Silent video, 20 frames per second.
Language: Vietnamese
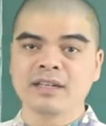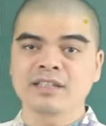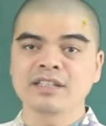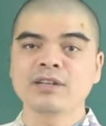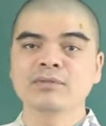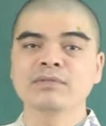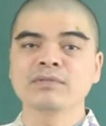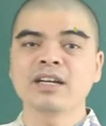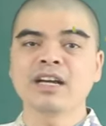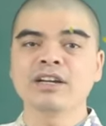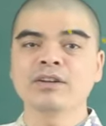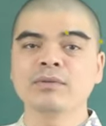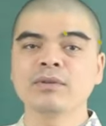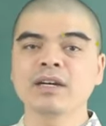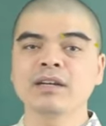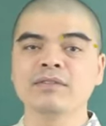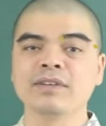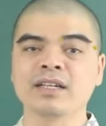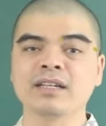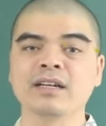Đồng thời cũng
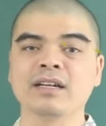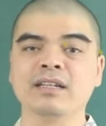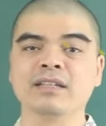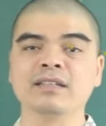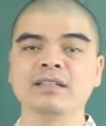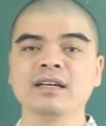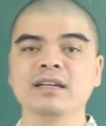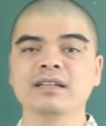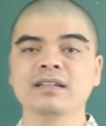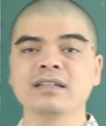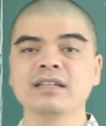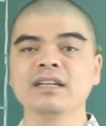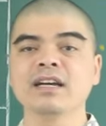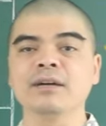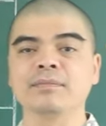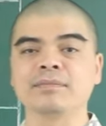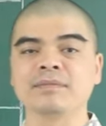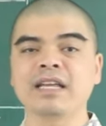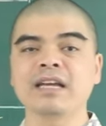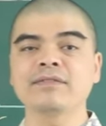cần phải cẩn thận khi
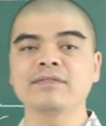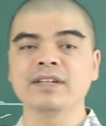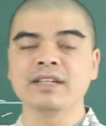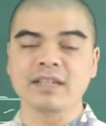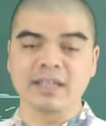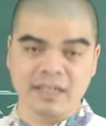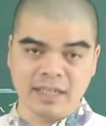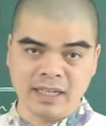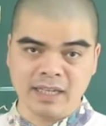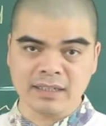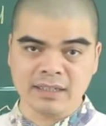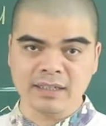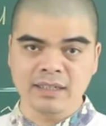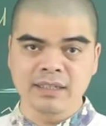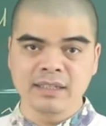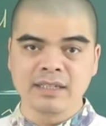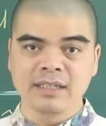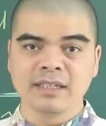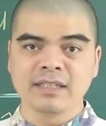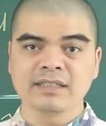hợp tác với người khác,
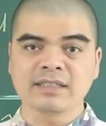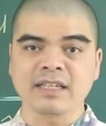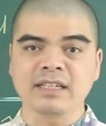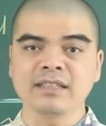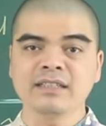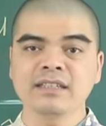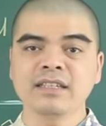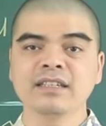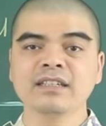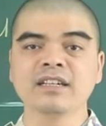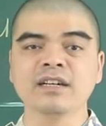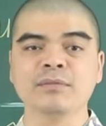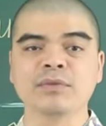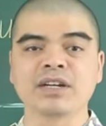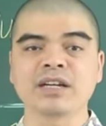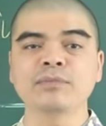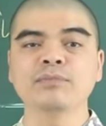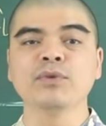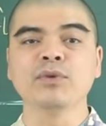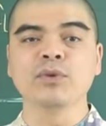tránh tin người một
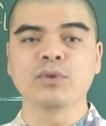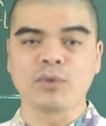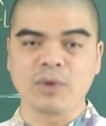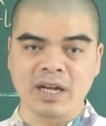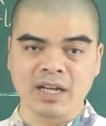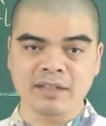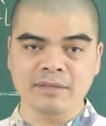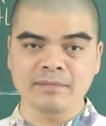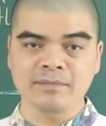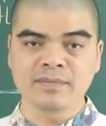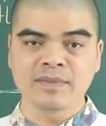cách mù quáng.